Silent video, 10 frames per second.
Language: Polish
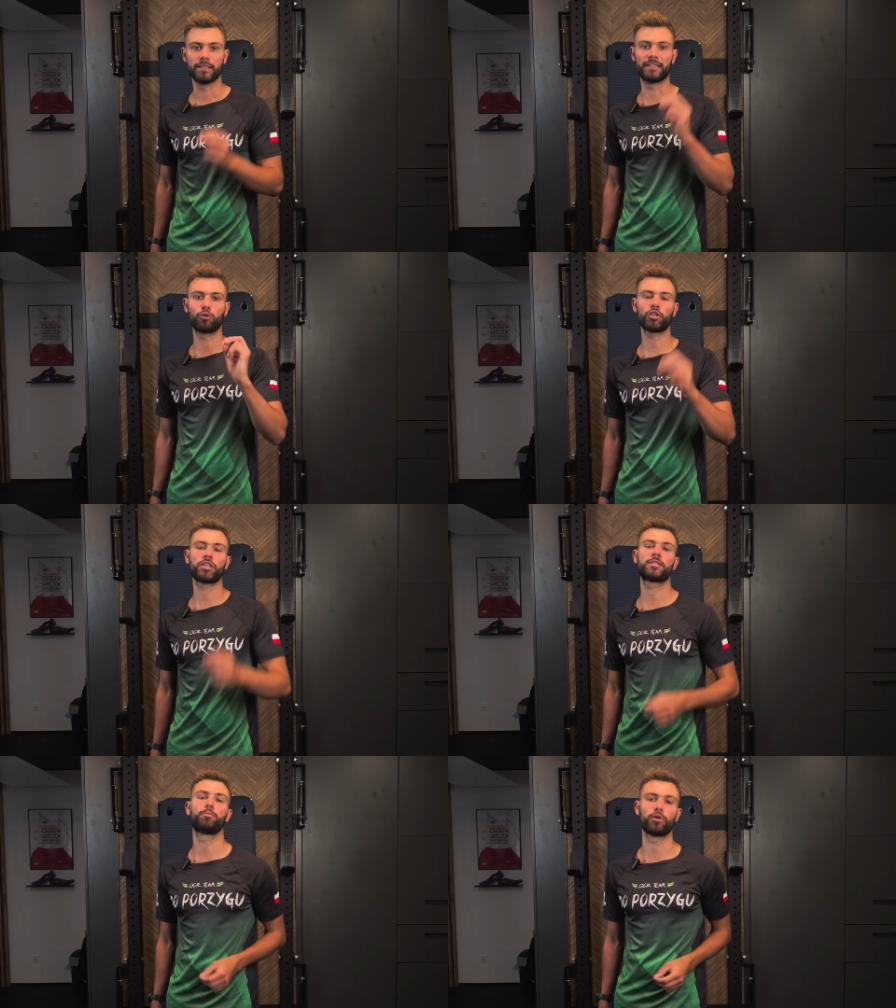
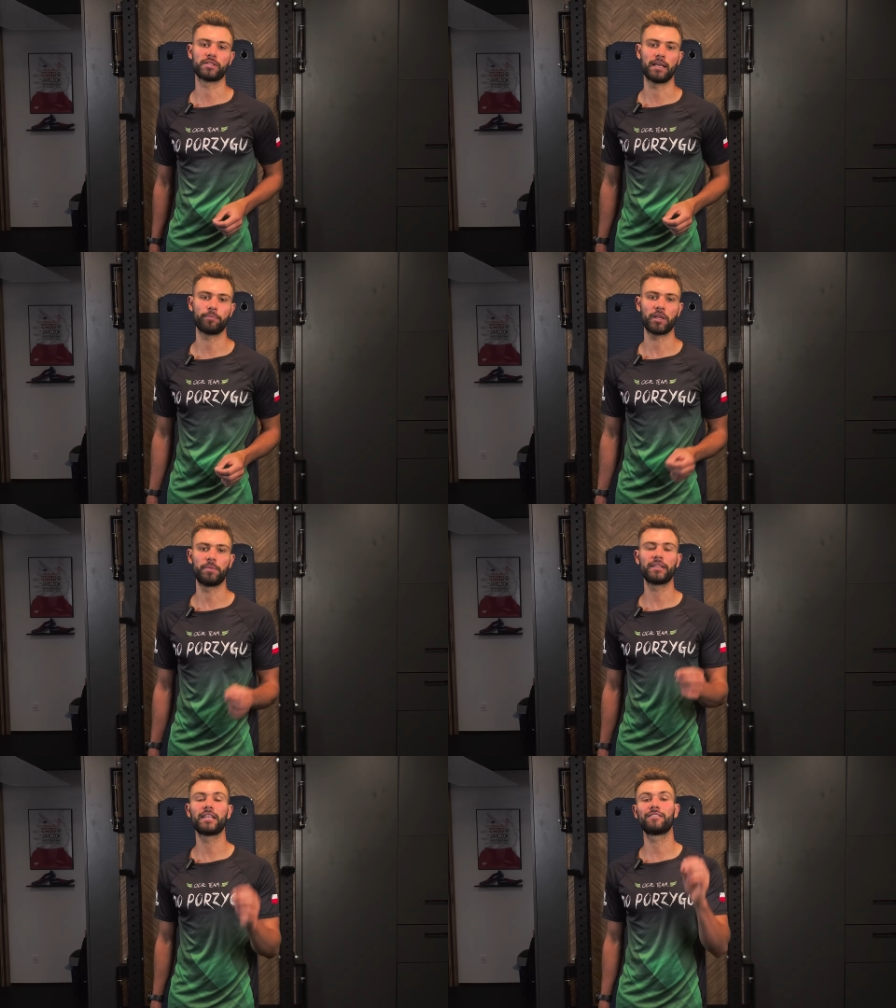Założenie jest proste.
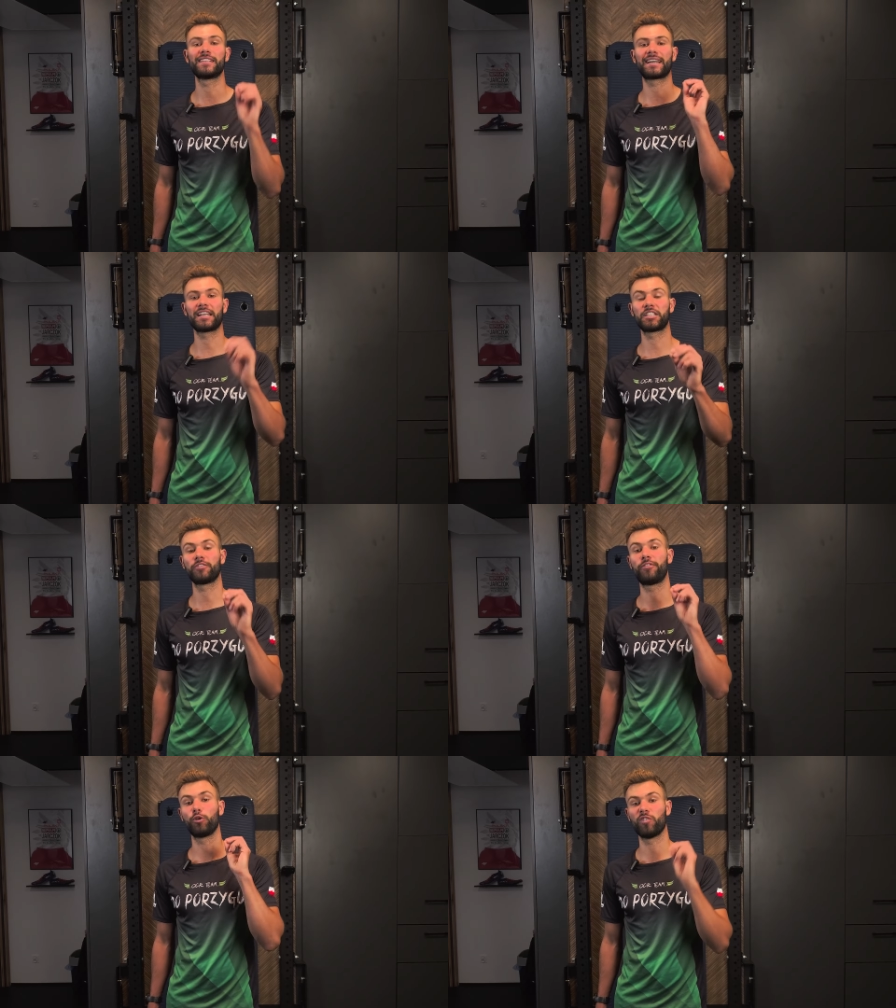Biedne w
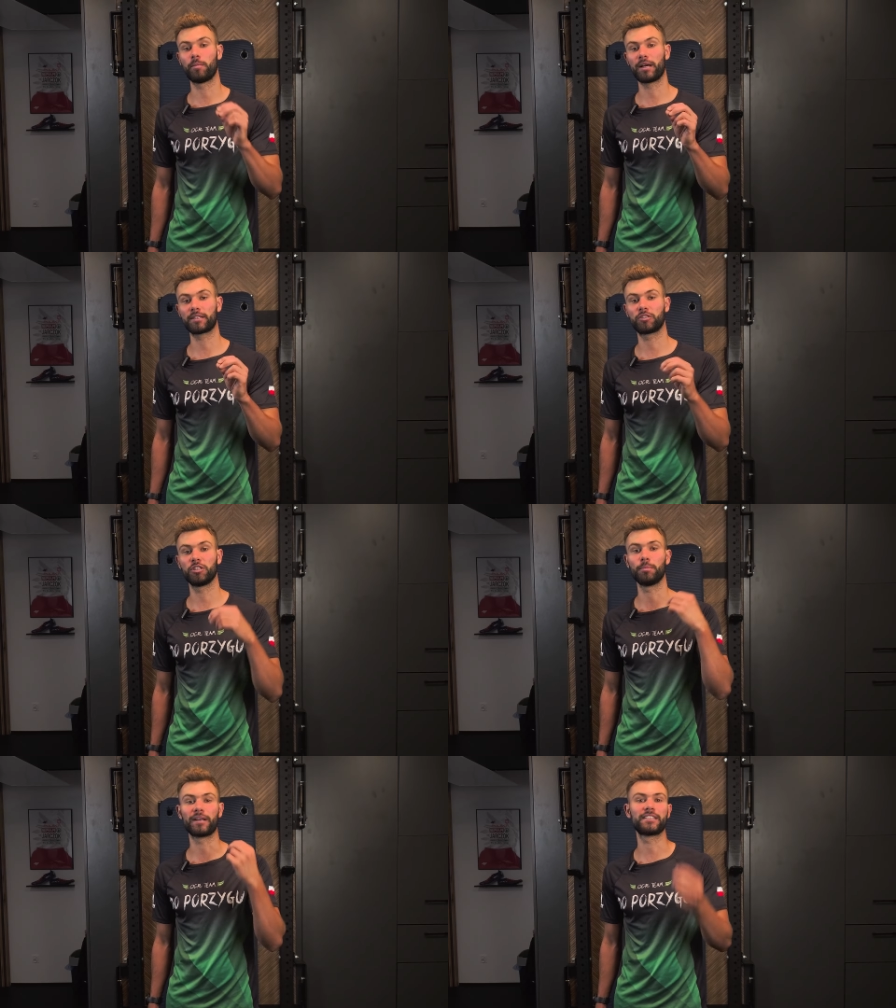zakresie VO2 max,
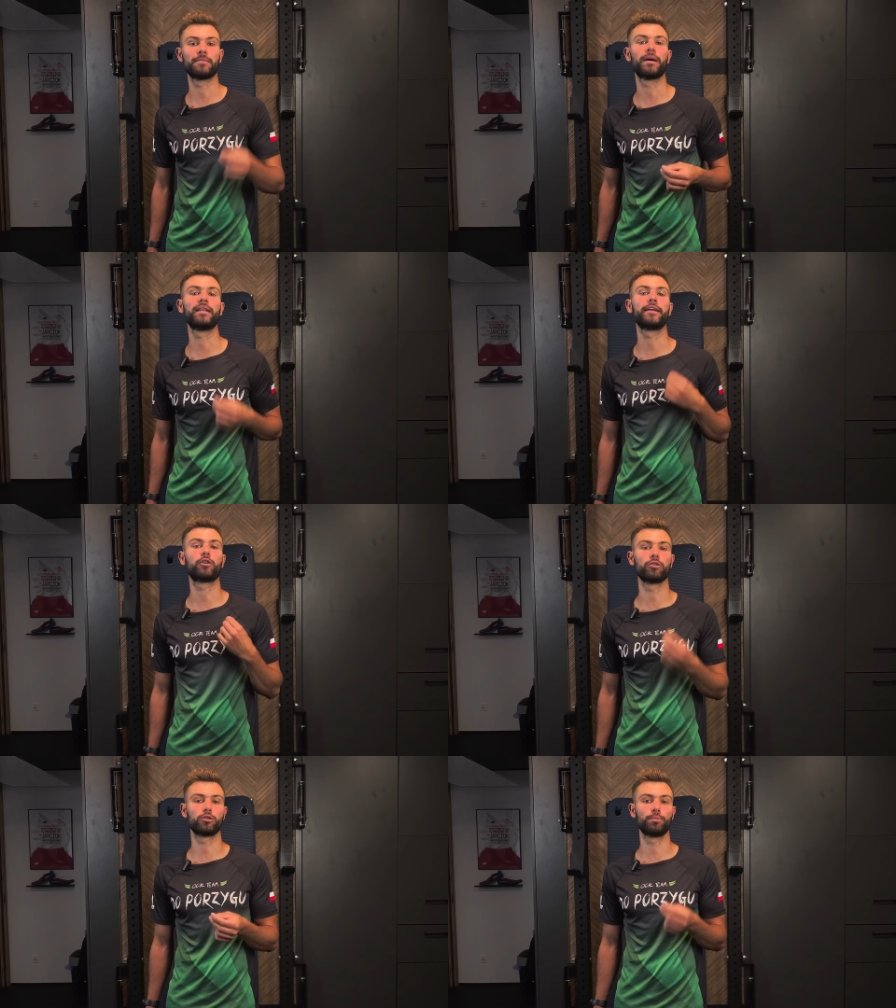czyli maksymalnej
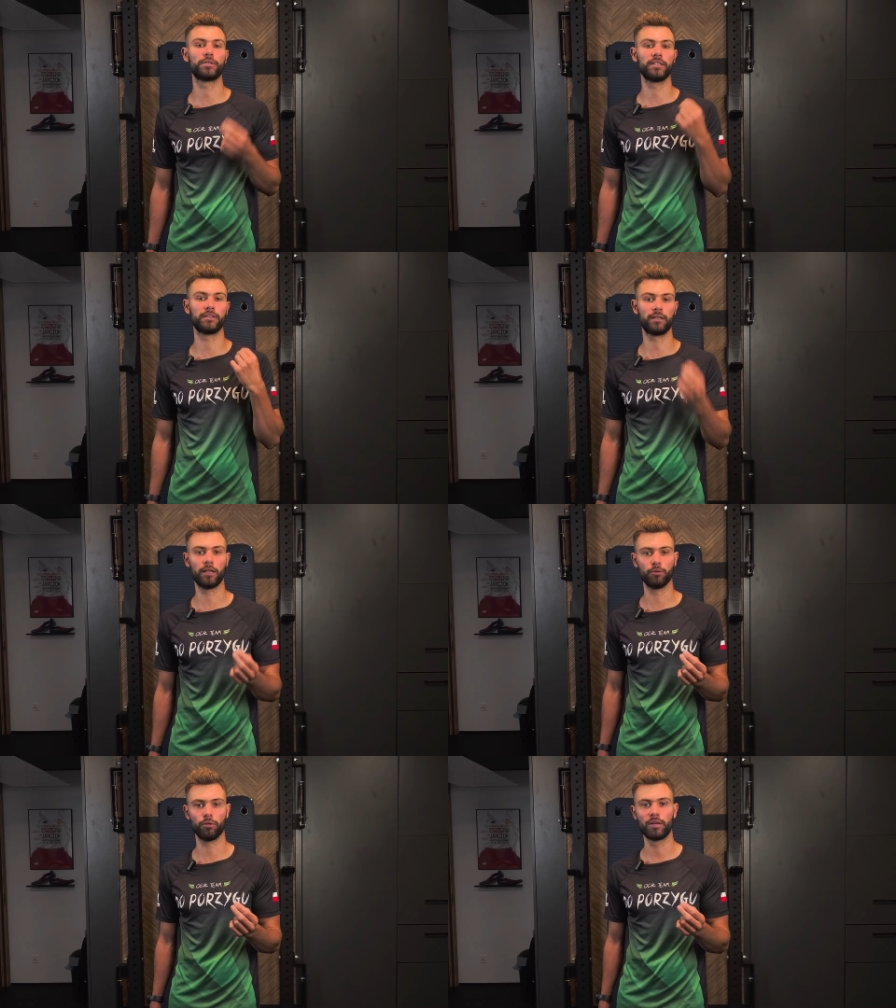konsumpcji
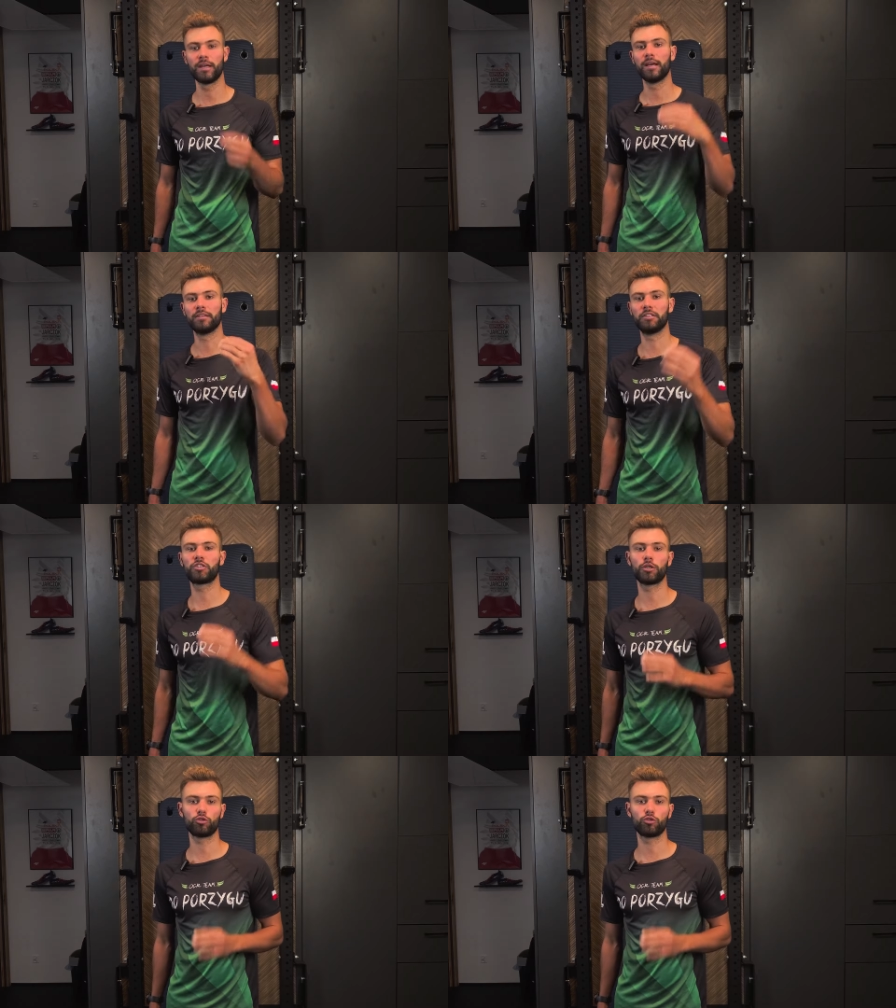tlenu. Dyszę